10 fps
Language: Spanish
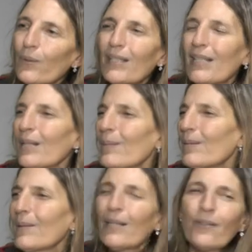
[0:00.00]
Viste que el
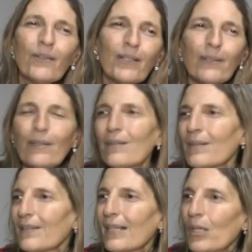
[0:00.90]
primer año de la
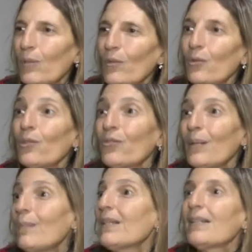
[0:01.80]
universidad es como que uno
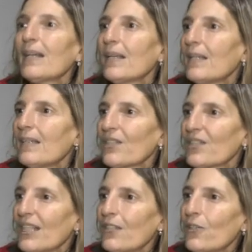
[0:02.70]
se mete ahí de
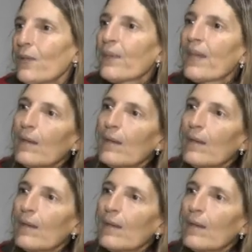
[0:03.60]
lleno.